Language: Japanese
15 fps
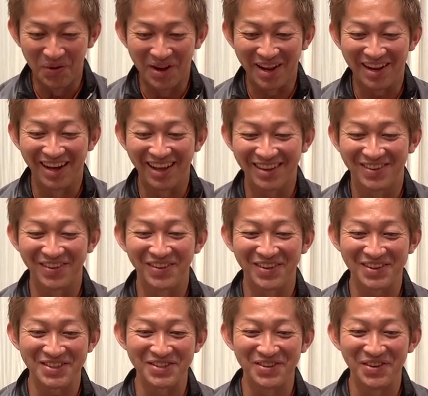俺が登
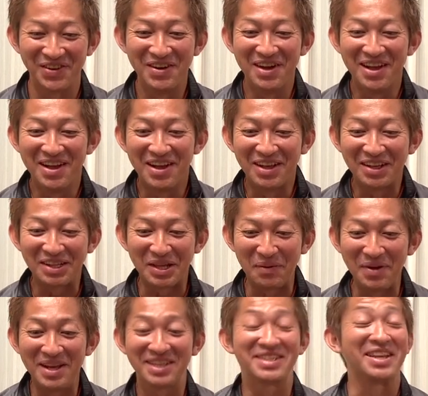録を
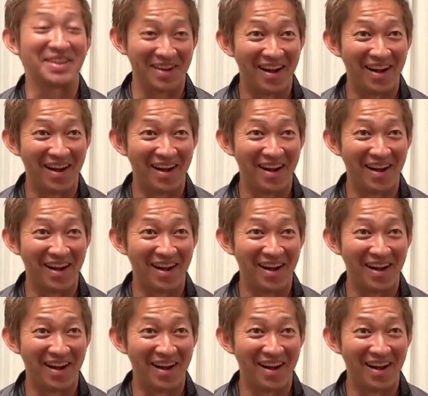騙してた